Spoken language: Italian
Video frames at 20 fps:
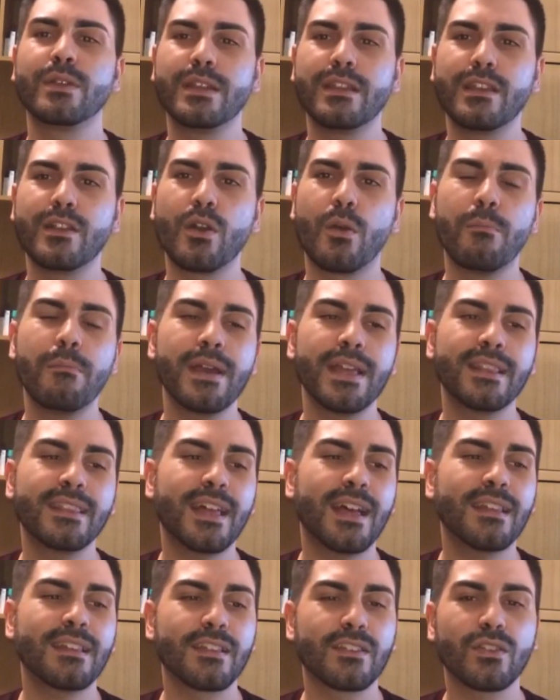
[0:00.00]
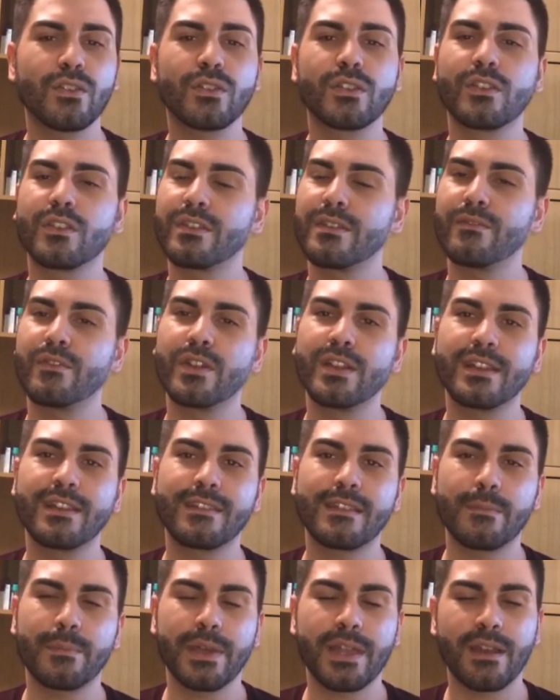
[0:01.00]
quindi commentate sotto se volete
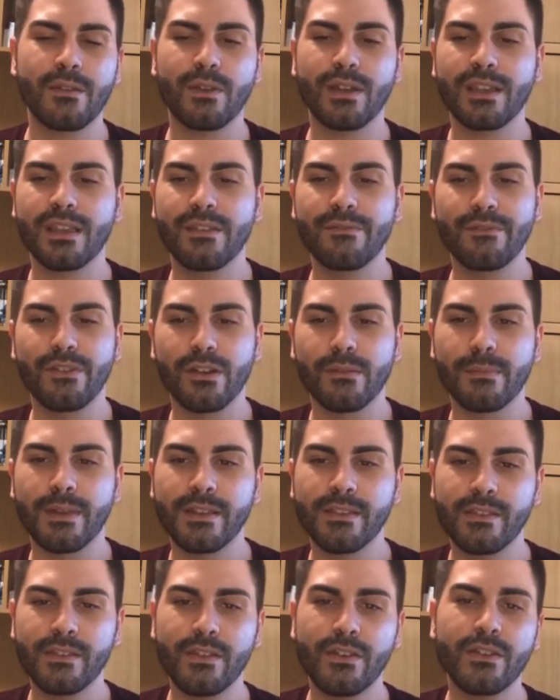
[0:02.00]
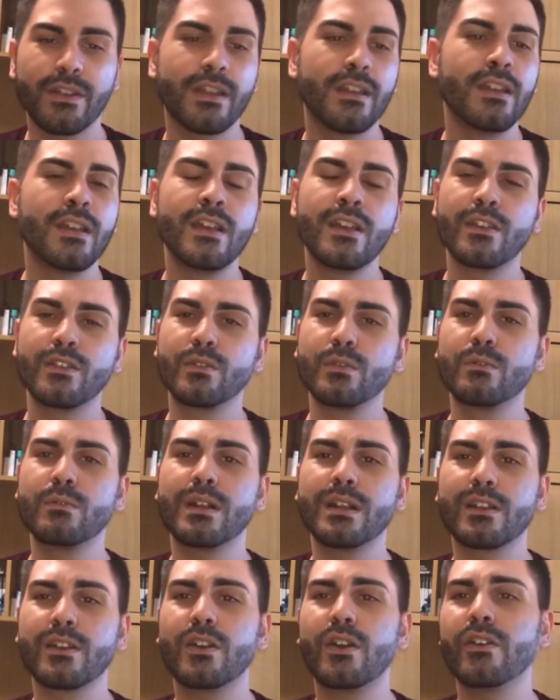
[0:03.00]
sapere qualche informazione su
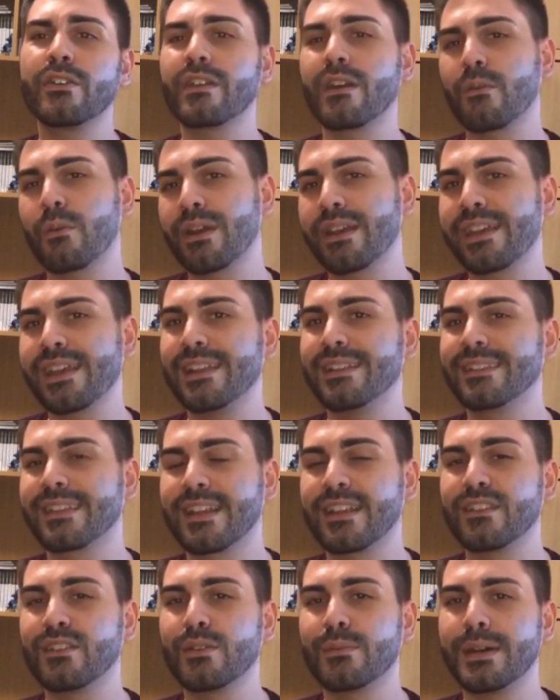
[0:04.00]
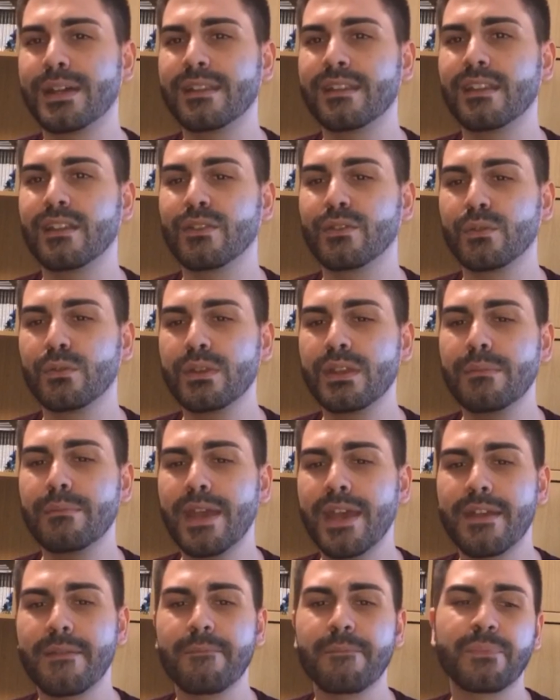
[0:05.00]
qualcosa qualche altra domanda su di
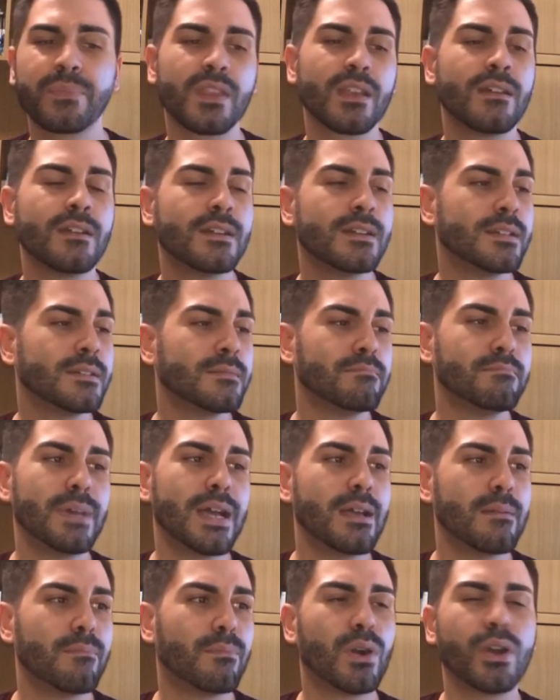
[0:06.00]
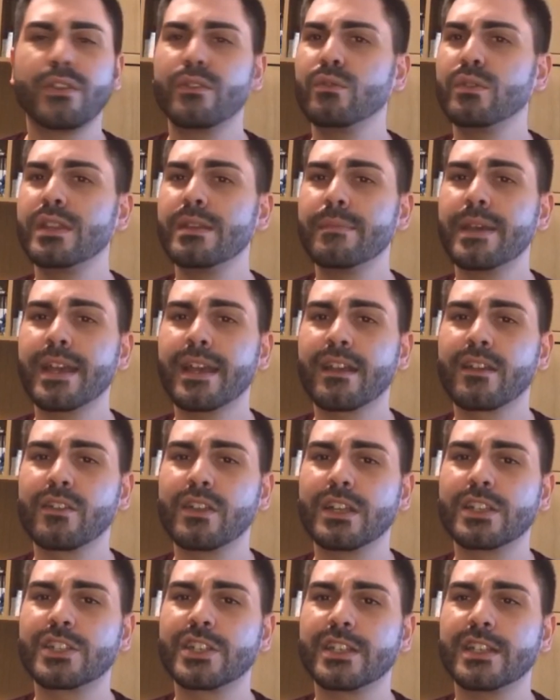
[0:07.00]
me Beh, poi su di me che
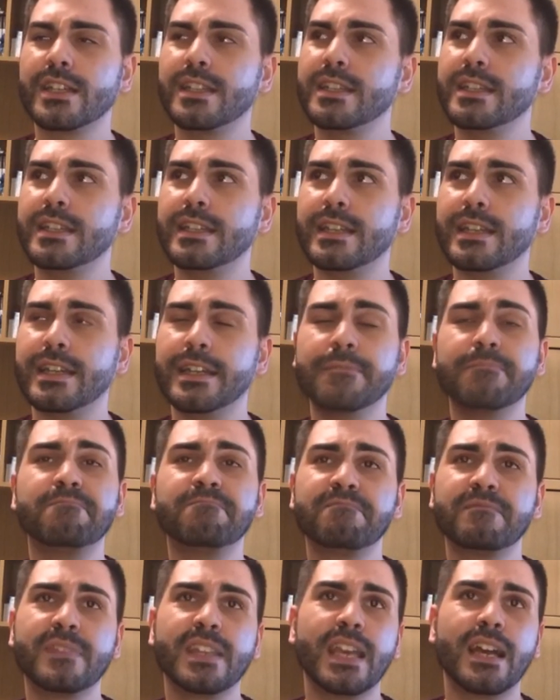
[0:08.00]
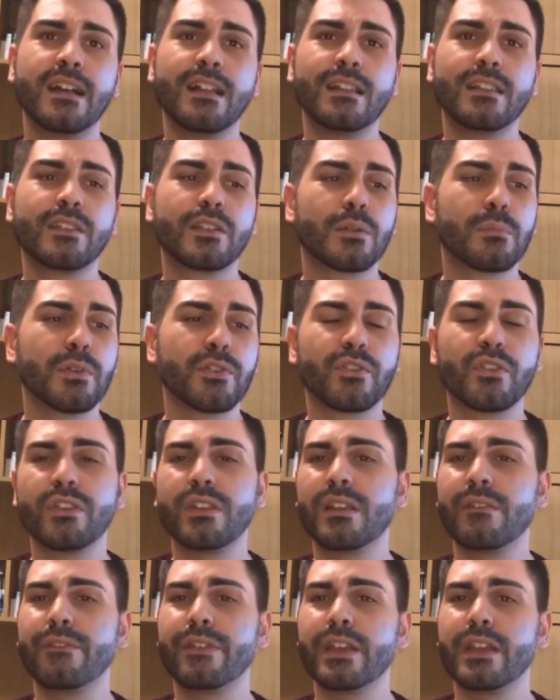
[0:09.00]
cosa c'è da dire di altro? Posso
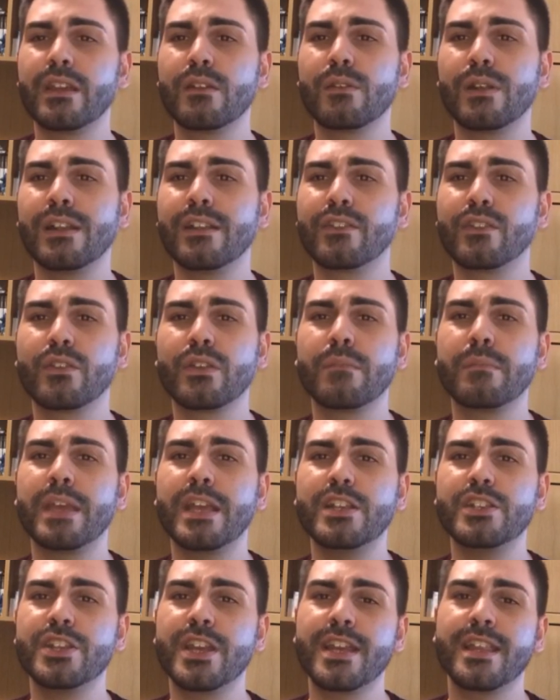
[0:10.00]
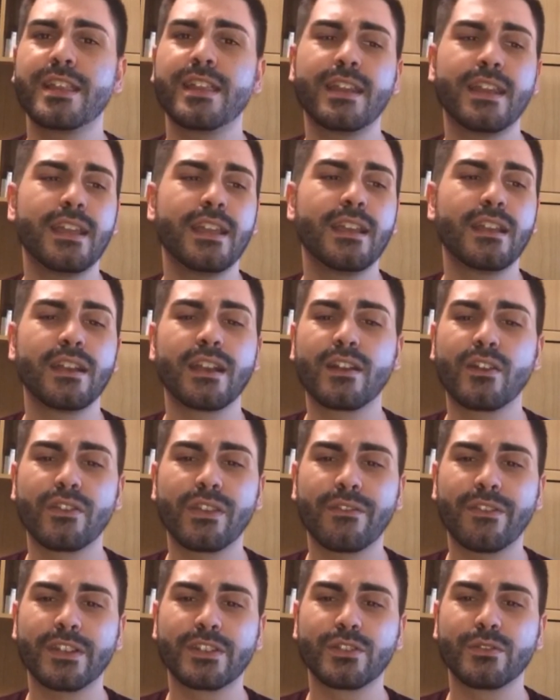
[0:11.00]
dirvi quali sono i miei generi, che
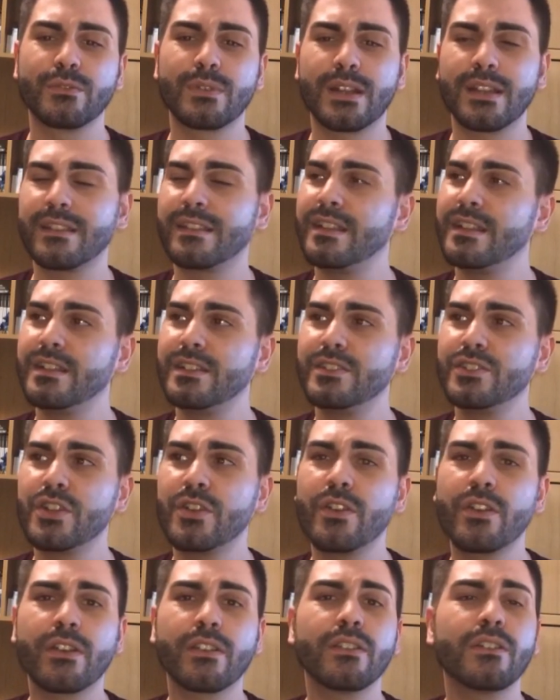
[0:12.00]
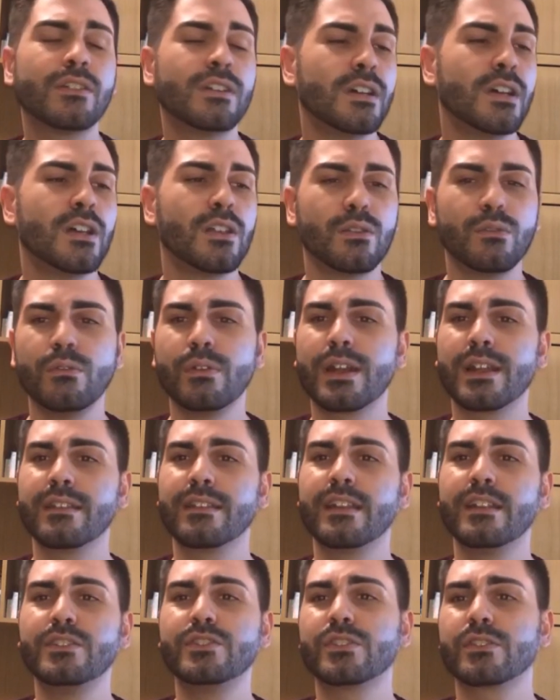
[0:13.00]
cosa faccio durante il giorno,
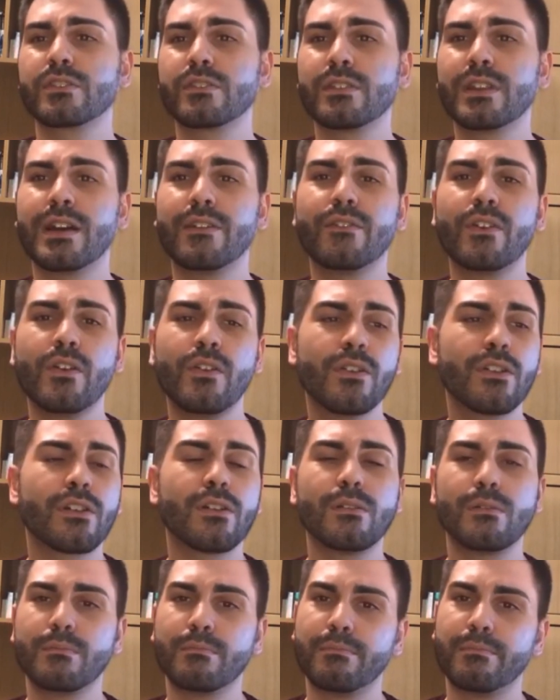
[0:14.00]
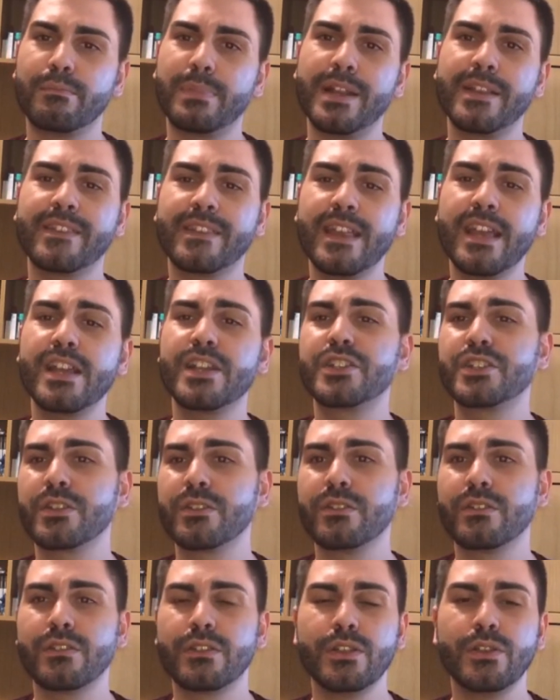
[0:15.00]
durante il giorno lavoro,
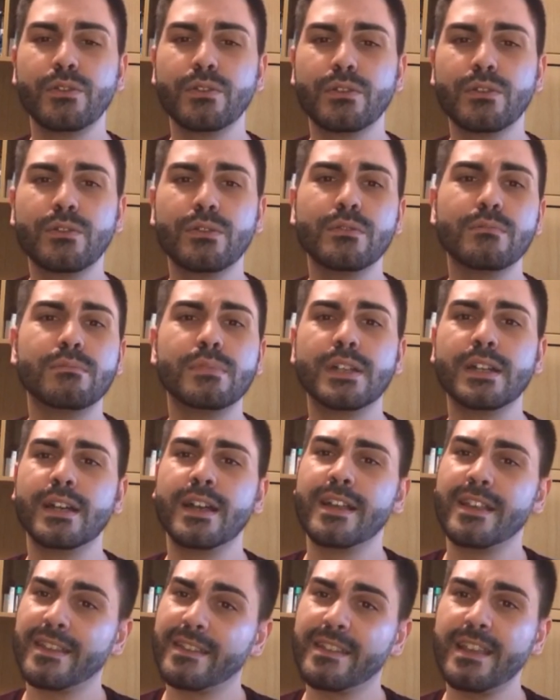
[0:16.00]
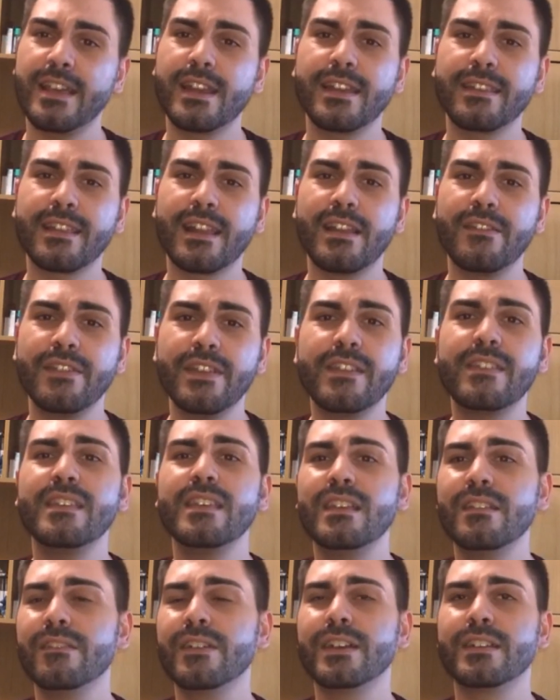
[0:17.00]
PlayStation, YouTube, serie
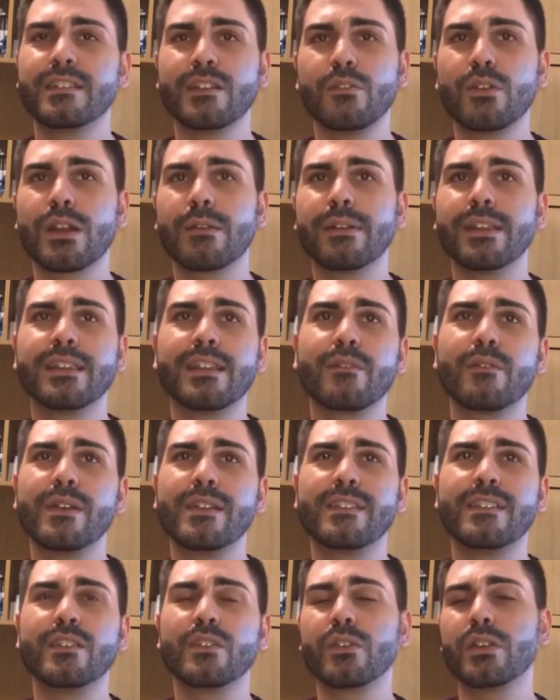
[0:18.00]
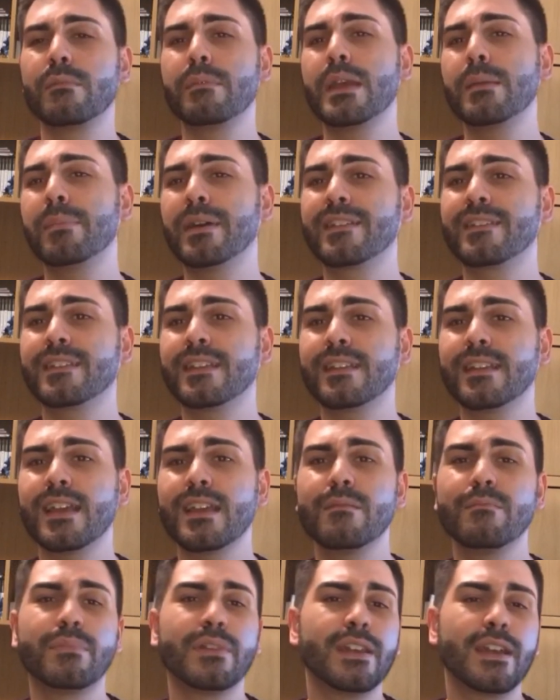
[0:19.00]
televisive, sicuramente questi sono i miei
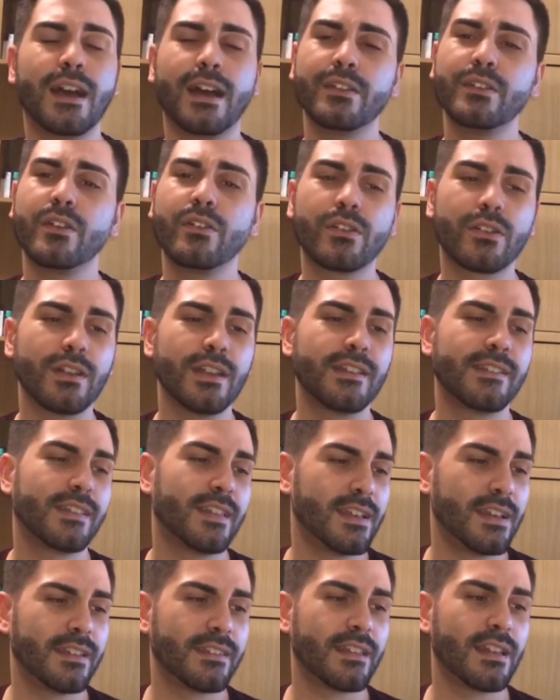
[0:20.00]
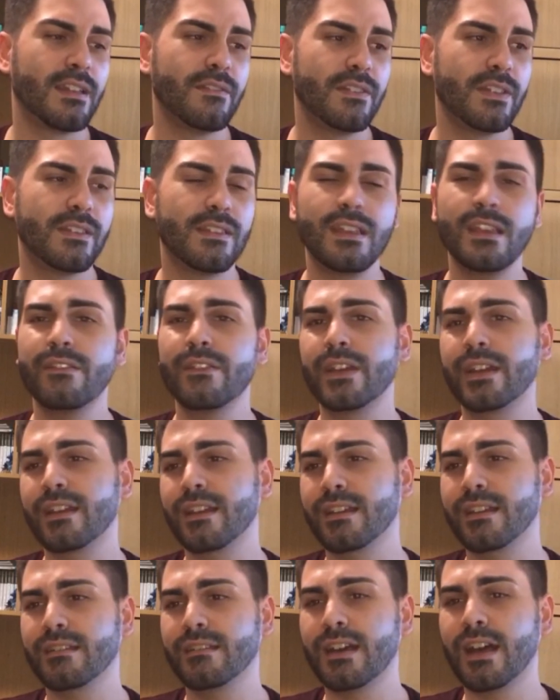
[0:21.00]
passatempi, adoro le serie televisive,
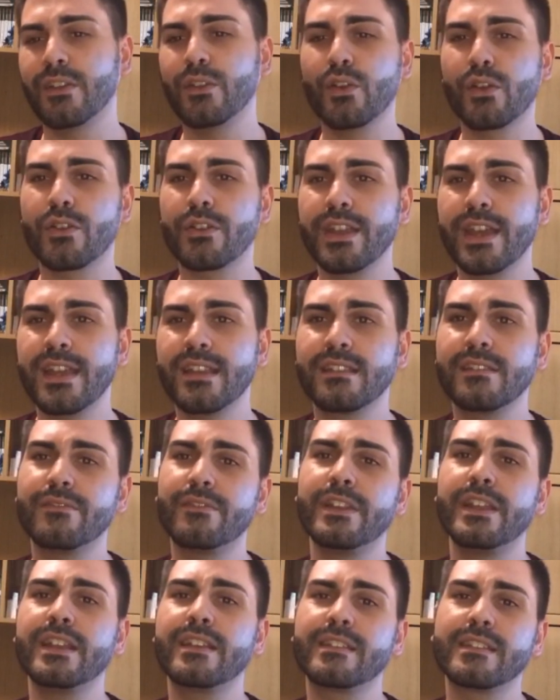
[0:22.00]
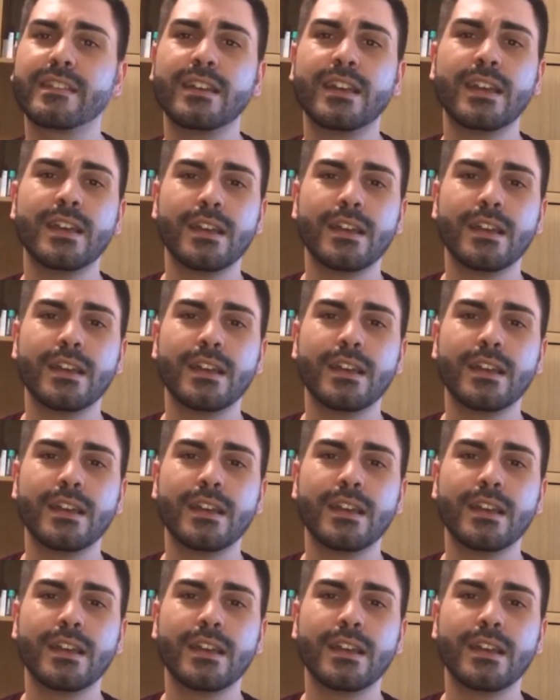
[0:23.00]
adoro Netflix,